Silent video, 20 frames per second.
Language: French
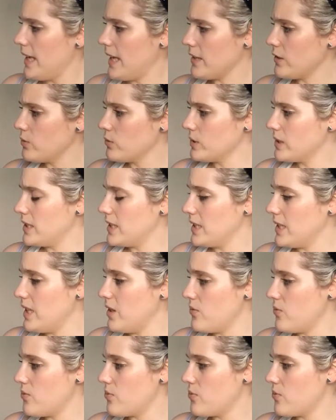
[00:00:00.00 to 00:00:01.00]
Et donc,
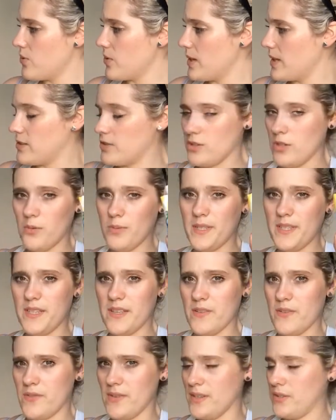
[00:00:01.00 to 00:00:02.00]

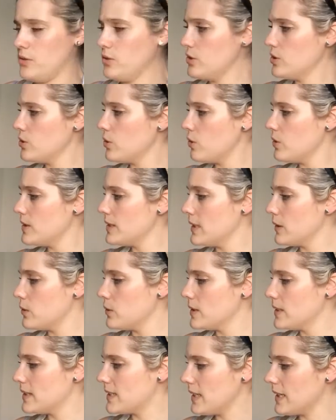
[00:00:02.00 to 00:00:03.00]
celui-ci fait
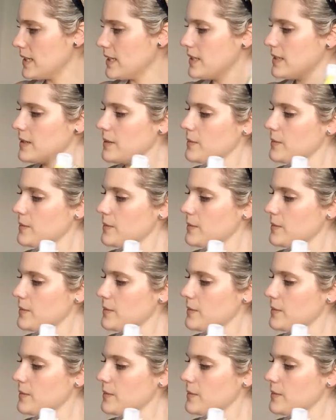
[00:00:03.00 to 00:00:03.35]
2,05€.